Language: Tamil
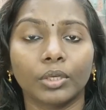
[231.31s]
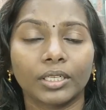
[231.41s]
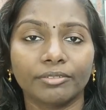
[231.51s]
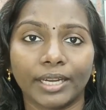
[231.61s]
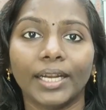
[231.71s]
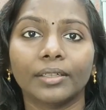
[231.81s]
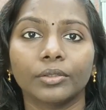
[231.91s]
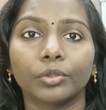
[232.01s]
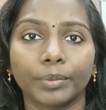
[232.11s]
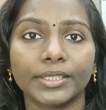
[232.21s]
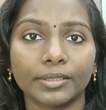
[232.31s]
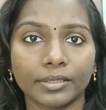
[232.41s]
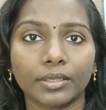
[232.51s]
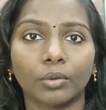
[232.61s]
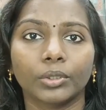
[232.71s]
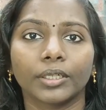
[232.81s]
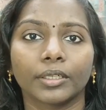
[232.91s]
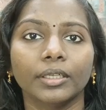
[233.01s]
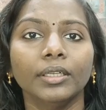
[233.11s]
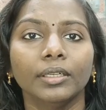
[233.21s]
உங்களுக்கு ஃபைவ் ஹண்ட்ரட் ருபீஸ் டிஸ்கவுண்ட்
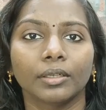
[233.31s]
இருக்குது